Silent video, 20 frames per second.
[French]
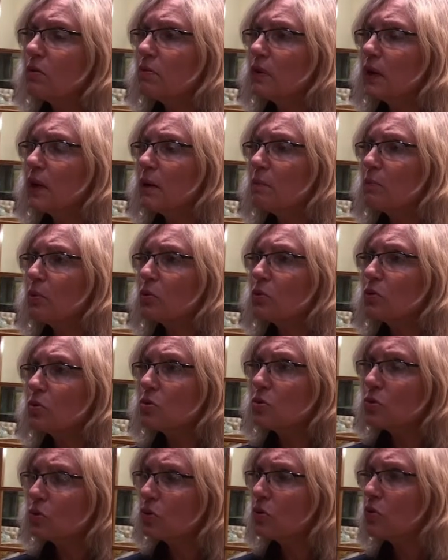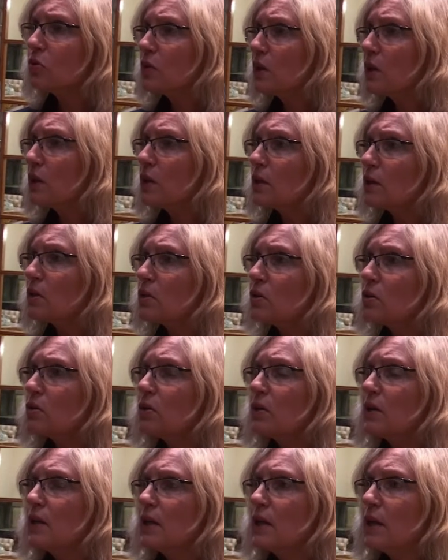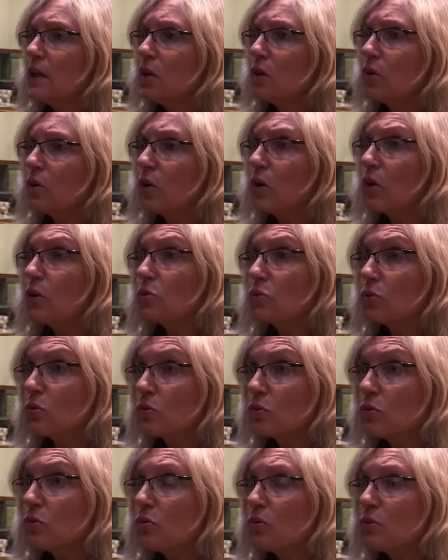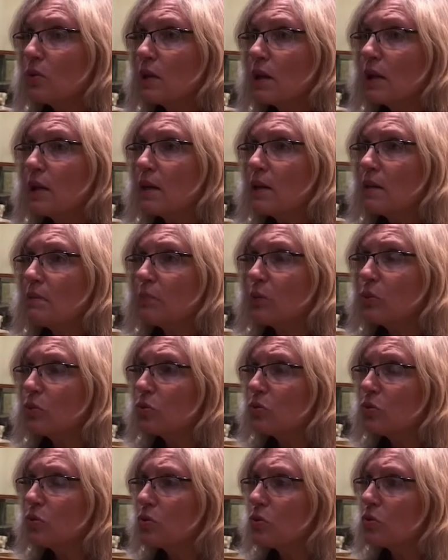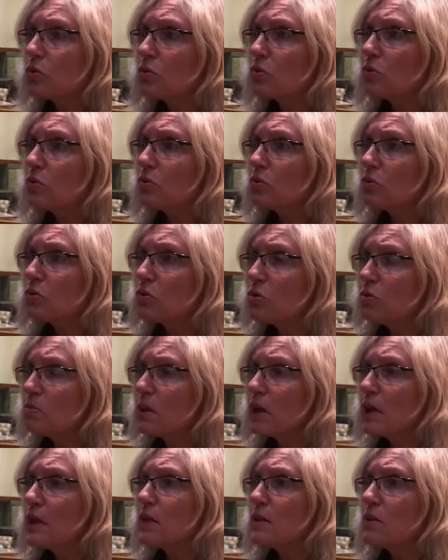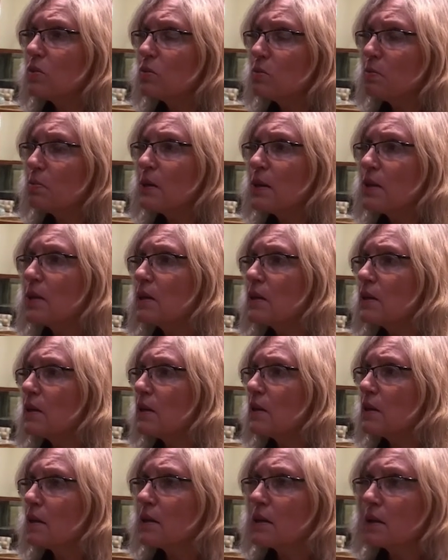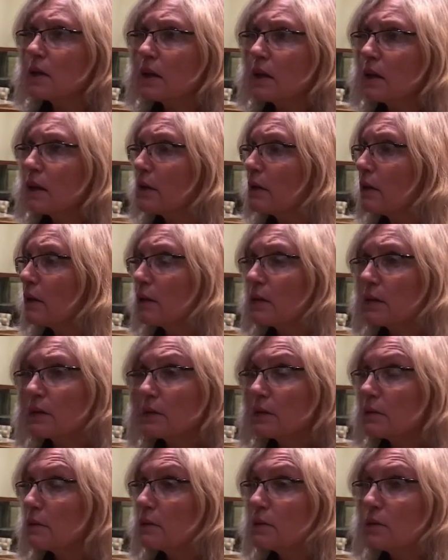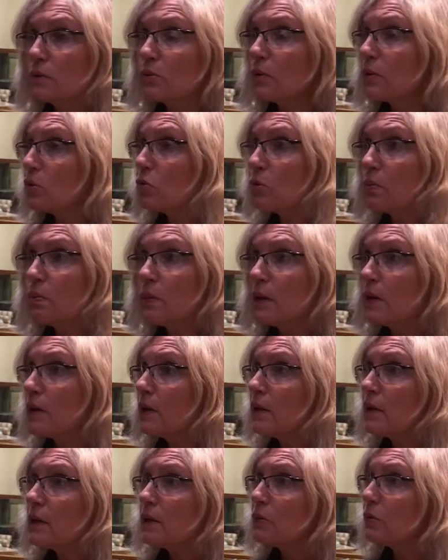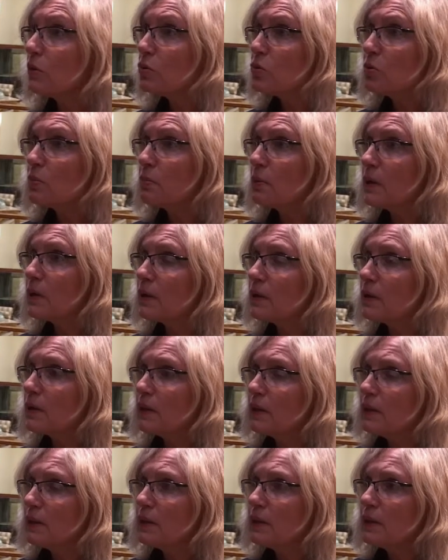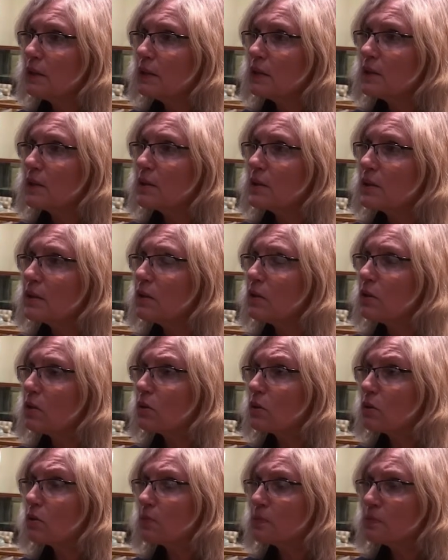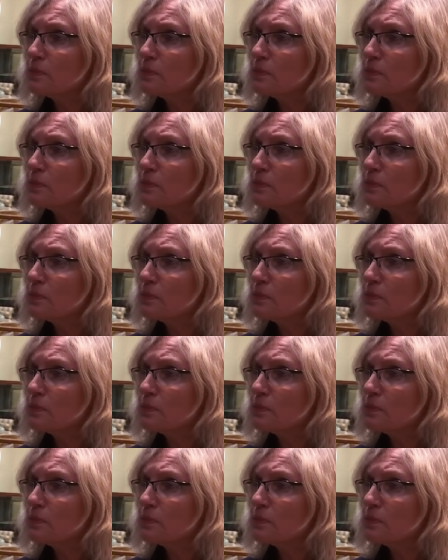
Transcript: vers la production agricole. On a entendu que la production du maïs, du blé a quadruplé, quintuplé ici dans,